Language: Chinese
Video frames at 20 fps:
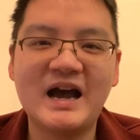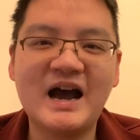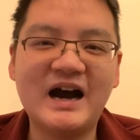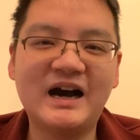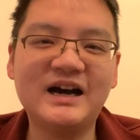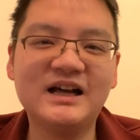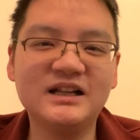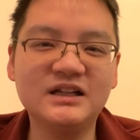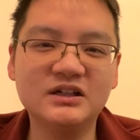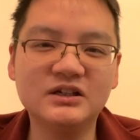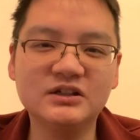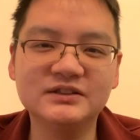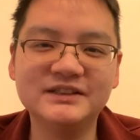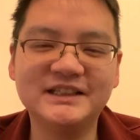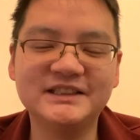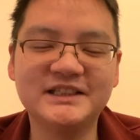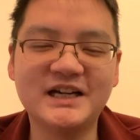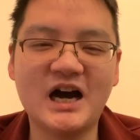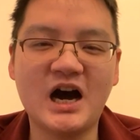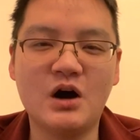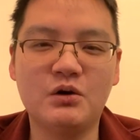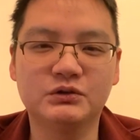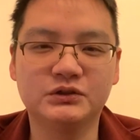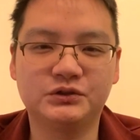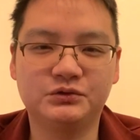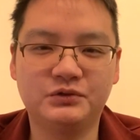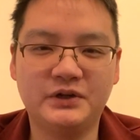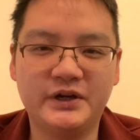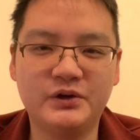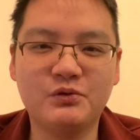Hello，大家好，我
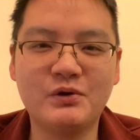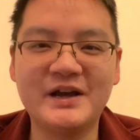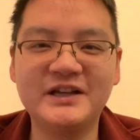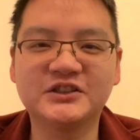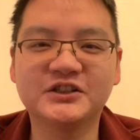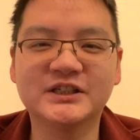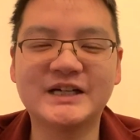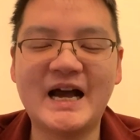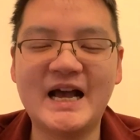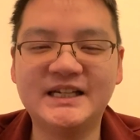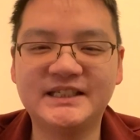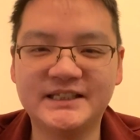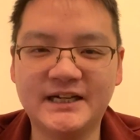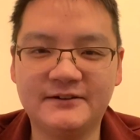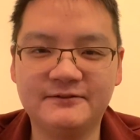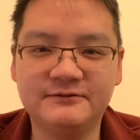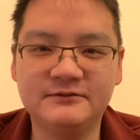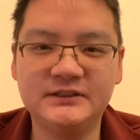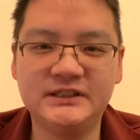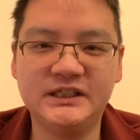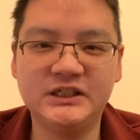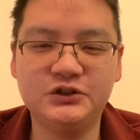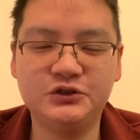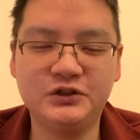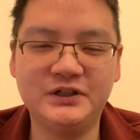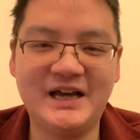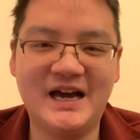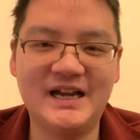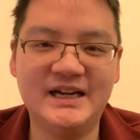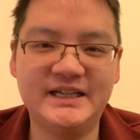是 Ray，欢迎收看《小夫妻
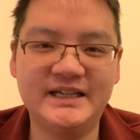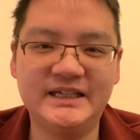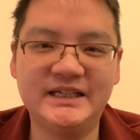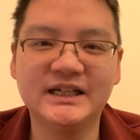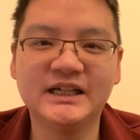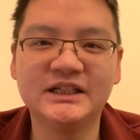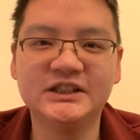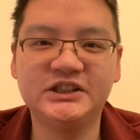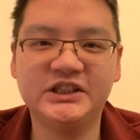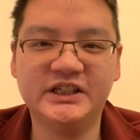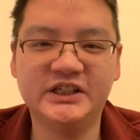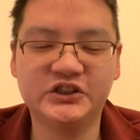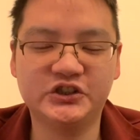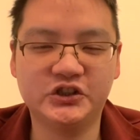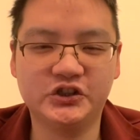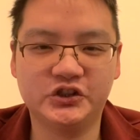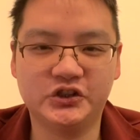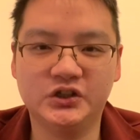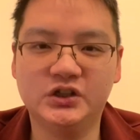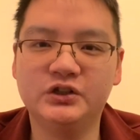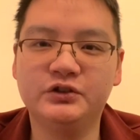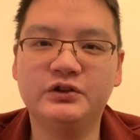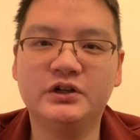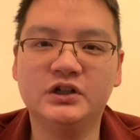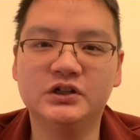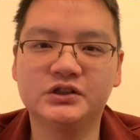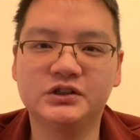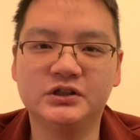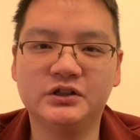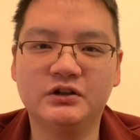去哪里》。今天是十二月
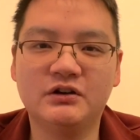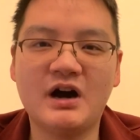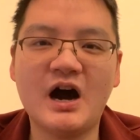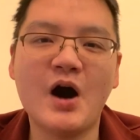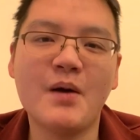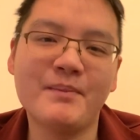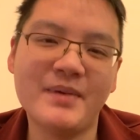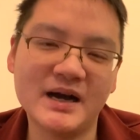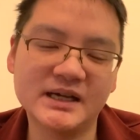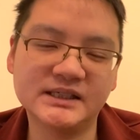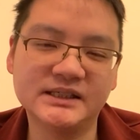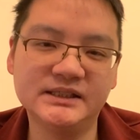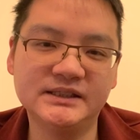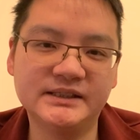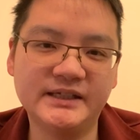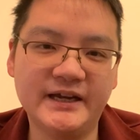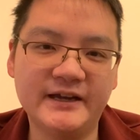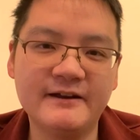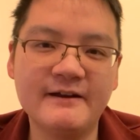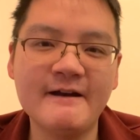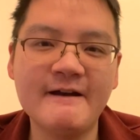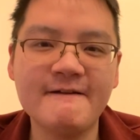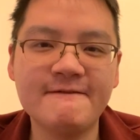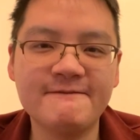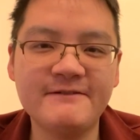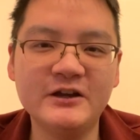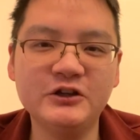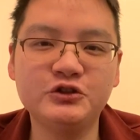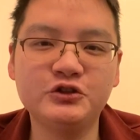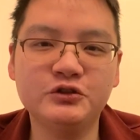二十六号 Boxing Day，
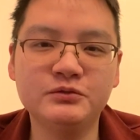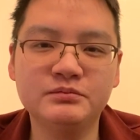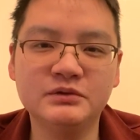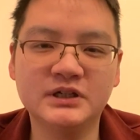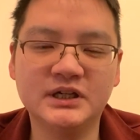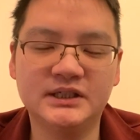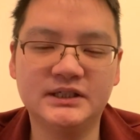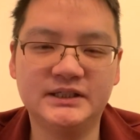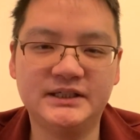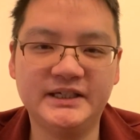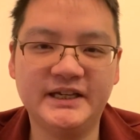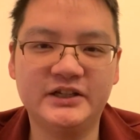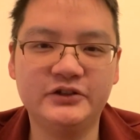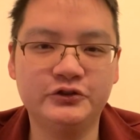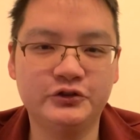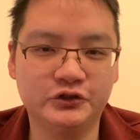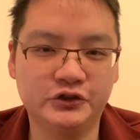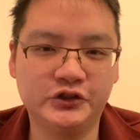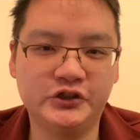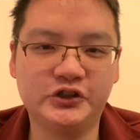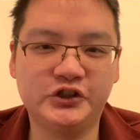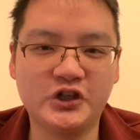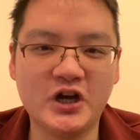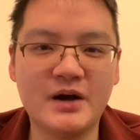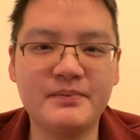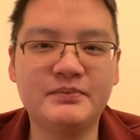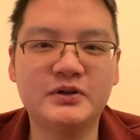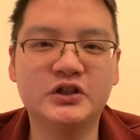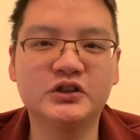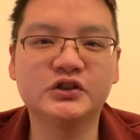非去不可的店就是
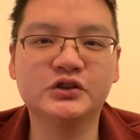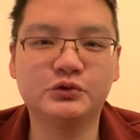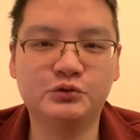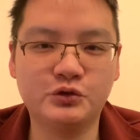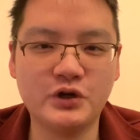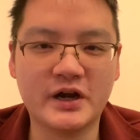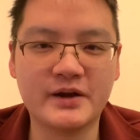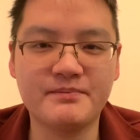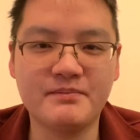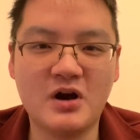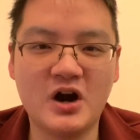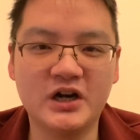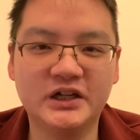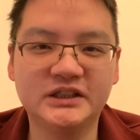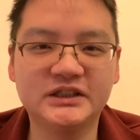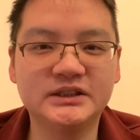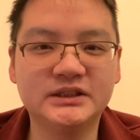Shoppers Drug Mart。